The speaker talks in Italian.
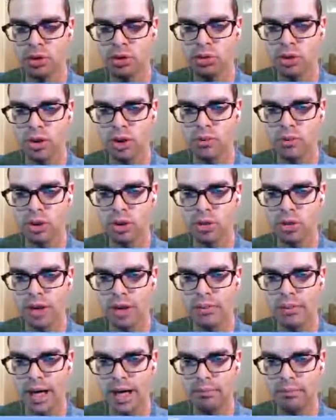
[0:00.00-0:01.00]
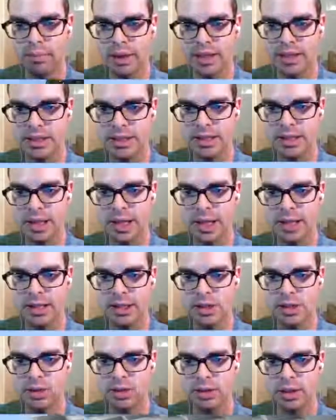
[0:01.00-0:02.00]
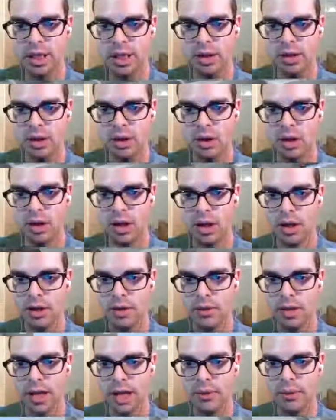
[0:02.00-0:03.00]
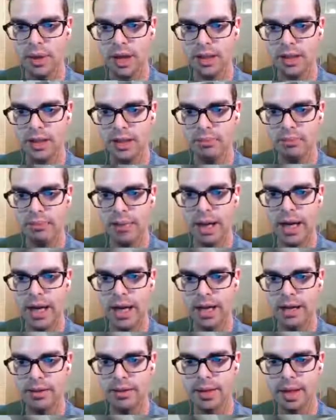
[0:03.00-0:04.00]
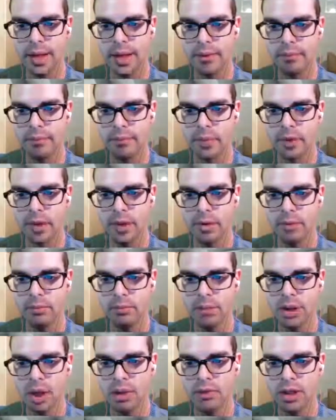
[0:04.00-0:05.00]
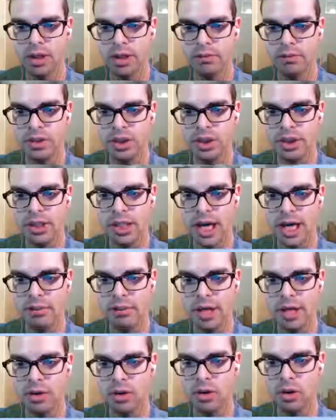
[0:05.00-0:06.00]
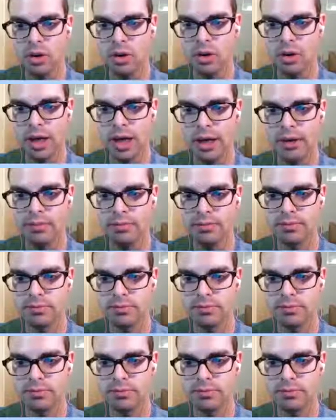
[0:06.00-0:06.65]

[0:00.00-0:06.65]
il suo nome sulla mappa, si starà nascondendo da qualche parte. Provo ad avvicinarmi ancora.